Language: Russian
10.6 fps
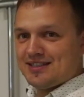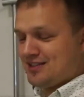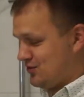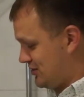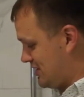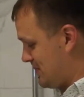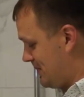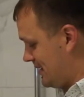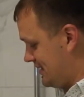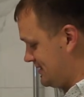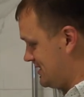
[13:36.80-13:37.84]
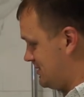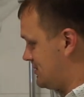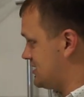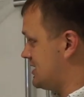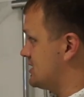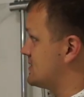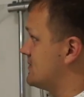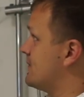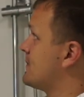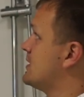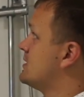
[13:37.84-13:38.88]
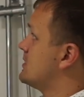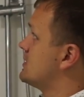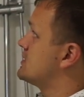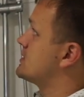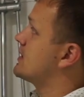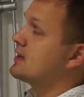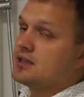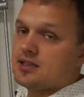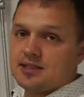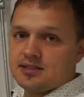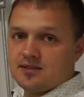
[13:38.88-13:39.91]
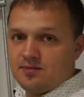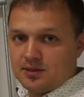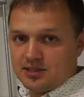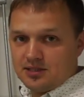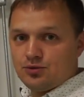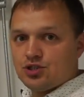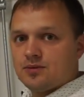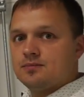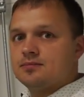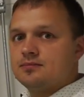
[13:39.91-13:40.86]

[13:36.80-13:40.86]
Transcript: это все-таки полезное пространство. Стояк канализации в последующем